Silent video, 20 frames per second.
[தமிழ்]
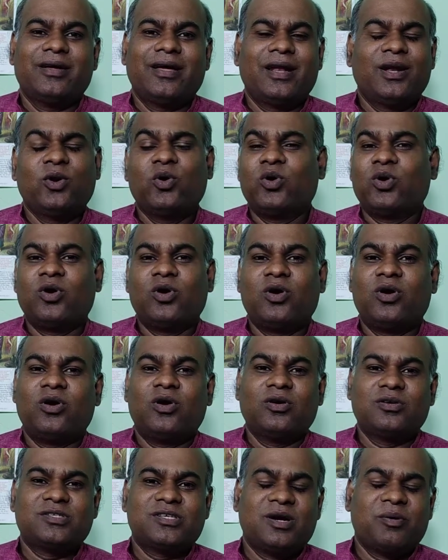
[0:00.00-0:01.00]
எல்லோருக்கும்
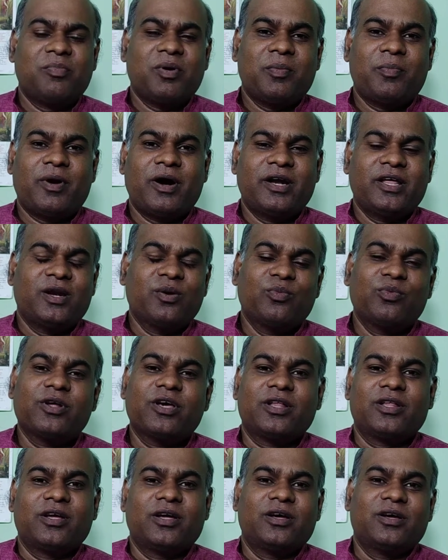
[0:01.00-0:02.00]
சிறப்பாக பாடிட
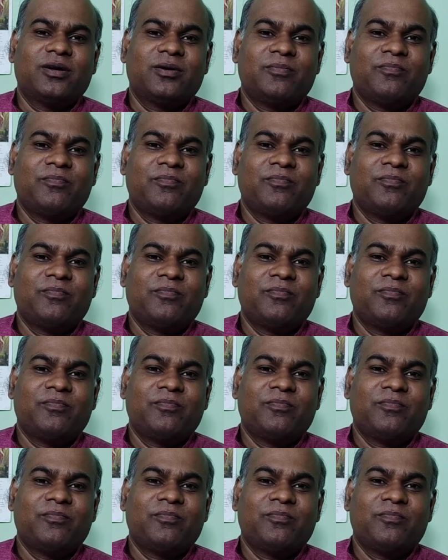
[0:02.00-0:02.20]
முடியாதுங்க